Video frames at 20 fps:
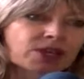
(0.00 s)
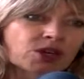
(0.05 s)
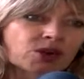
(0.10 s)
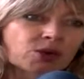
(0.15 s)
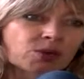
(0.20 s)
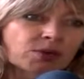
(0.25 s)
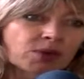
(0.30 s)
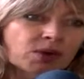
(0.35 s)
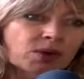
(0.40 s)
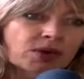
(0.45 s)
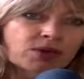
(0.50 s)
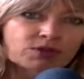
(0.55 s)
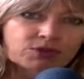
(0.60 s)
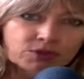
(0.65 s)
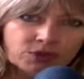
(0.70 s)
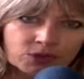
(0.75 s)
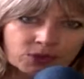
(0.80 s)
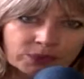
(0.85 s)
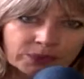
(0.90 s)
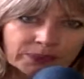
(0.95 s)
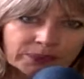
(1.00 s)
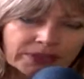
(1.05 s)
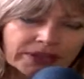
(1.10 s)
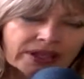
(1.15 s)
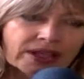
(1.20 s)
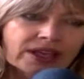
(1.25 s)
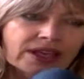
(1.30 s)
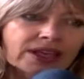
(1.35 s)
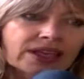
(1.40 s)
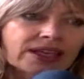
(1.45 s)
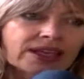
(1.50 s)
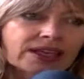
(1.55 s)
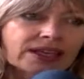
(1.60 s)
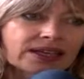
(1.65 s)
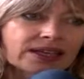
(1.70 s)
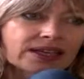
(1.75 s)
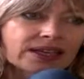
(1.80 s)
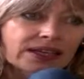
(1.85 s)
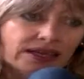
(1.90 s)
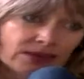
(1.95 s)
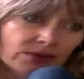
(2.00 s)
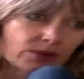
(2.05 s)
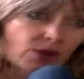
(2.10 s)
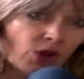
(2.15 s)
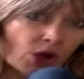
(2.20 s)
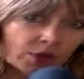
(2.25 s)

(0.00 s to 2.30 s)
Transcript: Porque o meu avô, eh,